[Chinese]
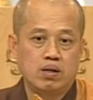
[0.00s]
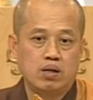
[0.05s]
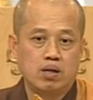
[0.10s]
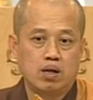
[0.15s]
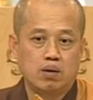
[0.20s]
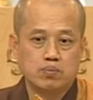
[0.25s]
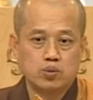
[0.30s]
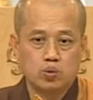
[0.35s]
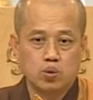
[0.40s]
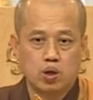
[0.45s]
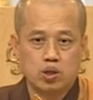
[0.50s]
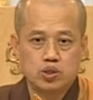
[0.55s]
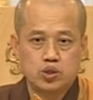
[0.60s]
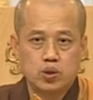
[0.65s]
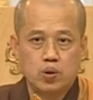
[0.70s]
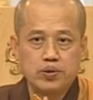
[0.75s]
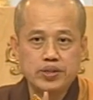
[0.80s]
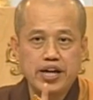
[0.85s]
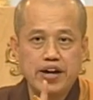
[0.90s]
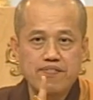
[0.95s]
我们如果
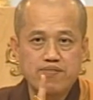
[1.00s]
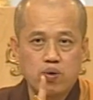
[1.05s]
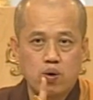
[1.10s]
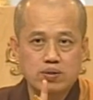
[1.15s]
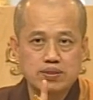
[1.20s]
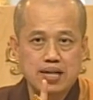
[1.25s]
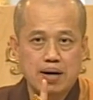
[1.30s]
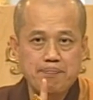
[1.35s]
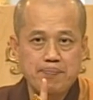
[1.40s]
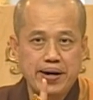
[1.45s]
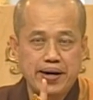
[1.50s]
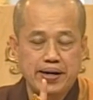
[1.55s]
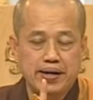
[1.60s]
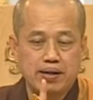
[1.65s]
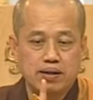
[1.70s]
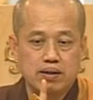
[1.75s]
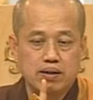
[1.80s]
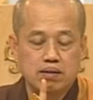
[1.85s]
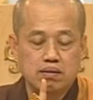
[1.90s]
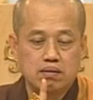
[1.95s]
修念佛三昧，
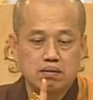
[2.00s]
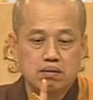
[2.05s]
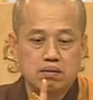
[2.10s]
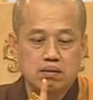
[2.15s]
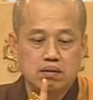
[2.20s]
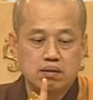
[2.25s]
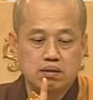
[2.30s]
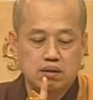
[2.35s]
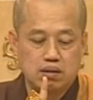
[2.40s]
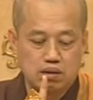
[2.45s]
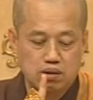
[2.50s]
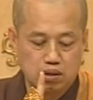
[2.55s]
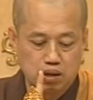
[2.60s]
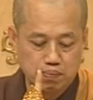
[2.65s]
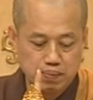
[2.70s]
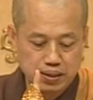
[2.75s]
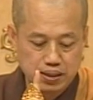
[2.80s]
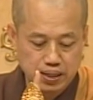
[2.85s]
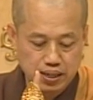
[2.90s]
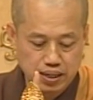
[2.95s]
我
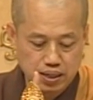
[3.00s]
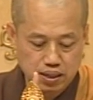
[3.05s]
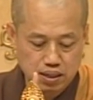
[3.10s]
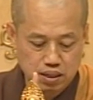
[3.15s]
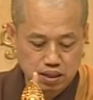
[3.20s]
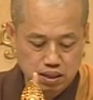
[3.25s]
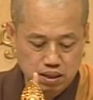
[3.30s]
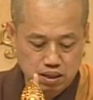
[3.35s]
们呢，